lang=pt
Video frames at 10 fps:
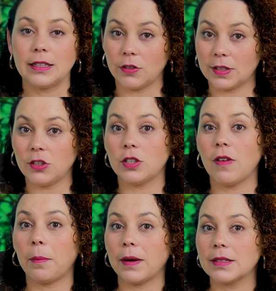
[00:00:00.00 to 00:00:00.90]
Se você
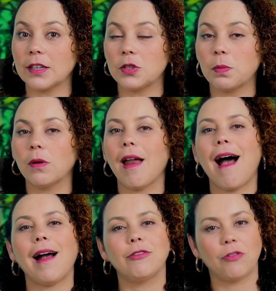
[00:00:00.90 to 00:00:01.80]
estiver presente por lá,